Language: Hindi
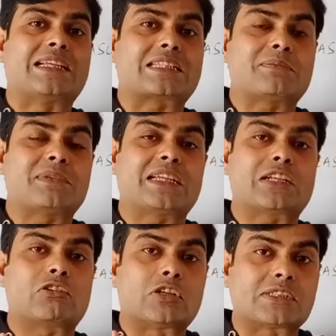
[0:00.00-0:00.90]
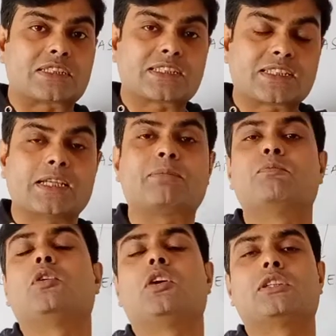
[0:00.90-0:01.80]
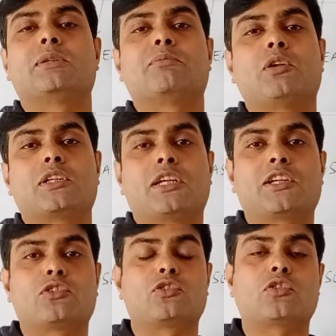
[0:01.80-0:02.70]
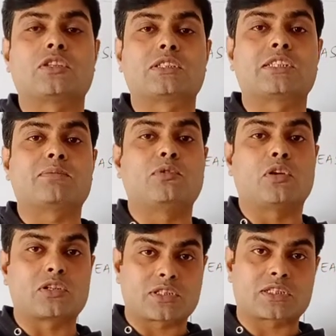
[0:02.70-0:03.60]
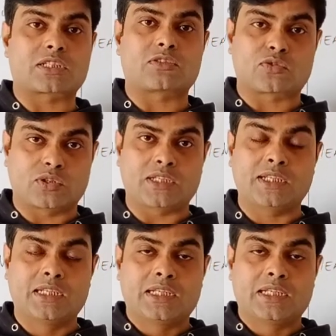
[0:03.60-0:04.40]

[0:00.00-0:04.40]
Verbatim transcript: इसमें कॉन्सेप्ट बहुत इंपॉर्टेंट है तो कॉन्सेप्ट गौर से इसका सुनना